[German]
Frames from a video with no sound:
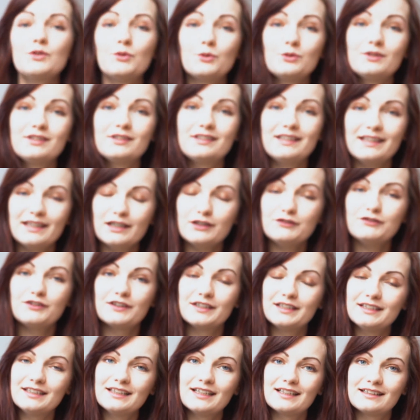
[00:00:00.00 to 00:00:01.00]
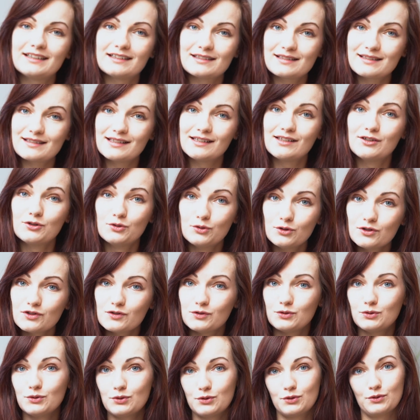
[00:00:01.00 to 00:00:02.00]
und der verhindert, dass dir die
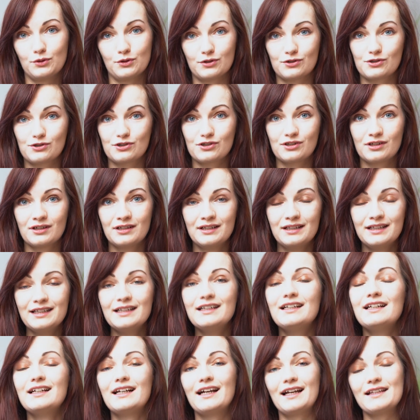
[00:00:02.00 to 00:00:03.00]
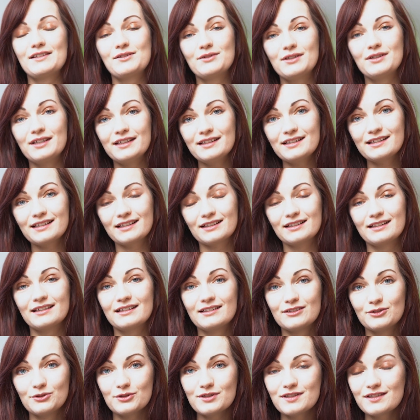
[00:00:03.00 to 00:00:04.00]
Hose hochrutscht. Also ich
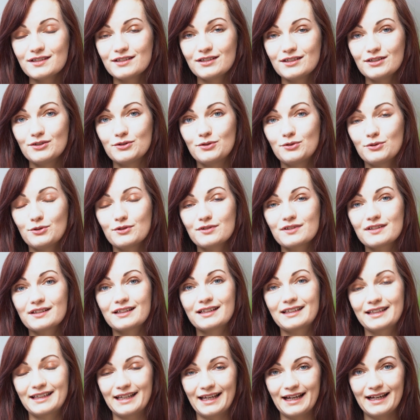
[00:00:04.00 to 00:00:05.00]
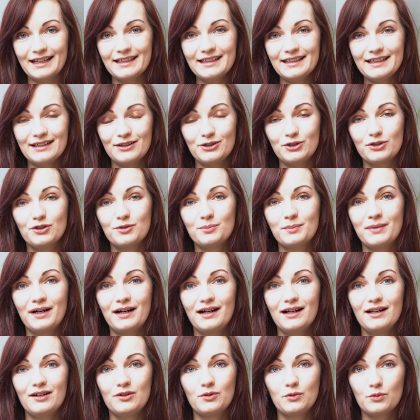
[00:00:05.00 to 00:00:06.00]
nutze die Hose gerne auch
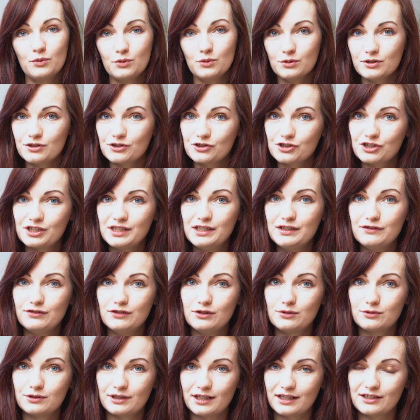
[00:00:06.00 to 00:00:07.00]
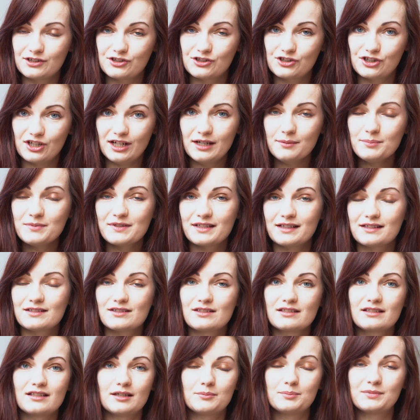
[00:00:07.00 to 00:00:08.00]
mal ohne Stiefel oder Chaps.
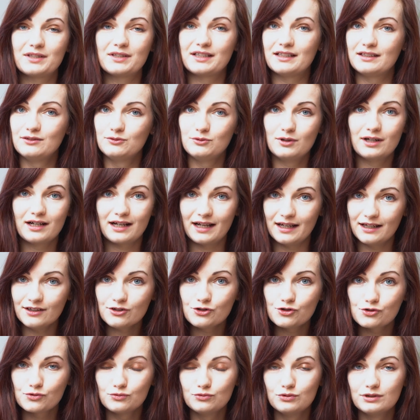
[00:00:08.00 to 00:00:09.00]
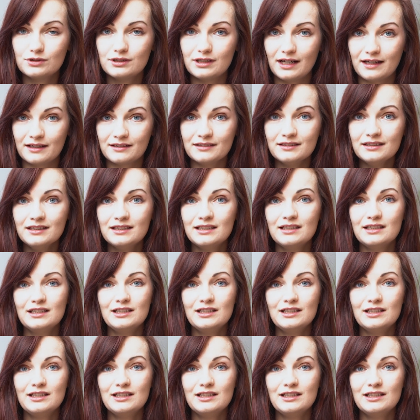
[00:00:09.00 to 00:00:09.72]
Also ich habe dann nur Reitschuhe an.